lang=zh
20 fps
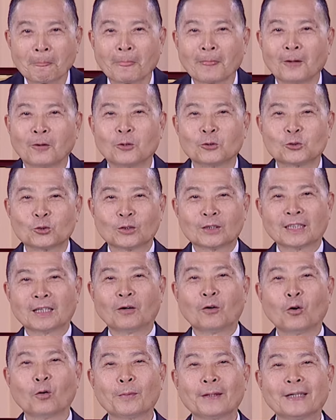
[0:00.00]
我坐在他
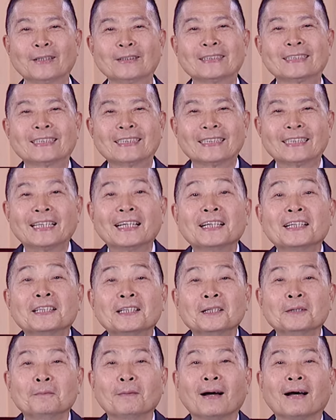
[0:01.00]
后面听
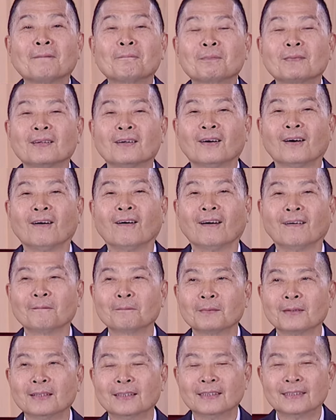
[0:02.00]
课嘛。好，
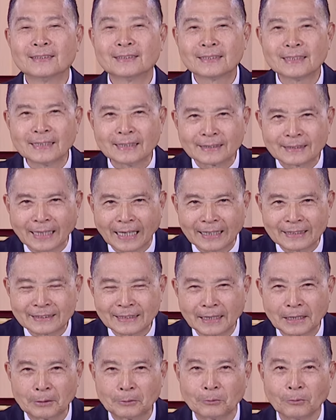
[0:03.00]
这个当
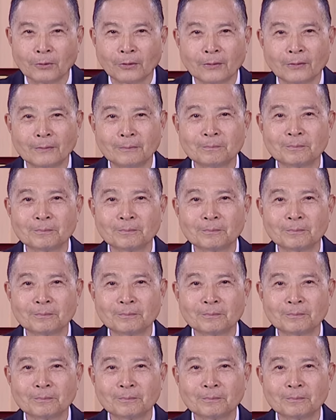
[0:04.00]
下的我，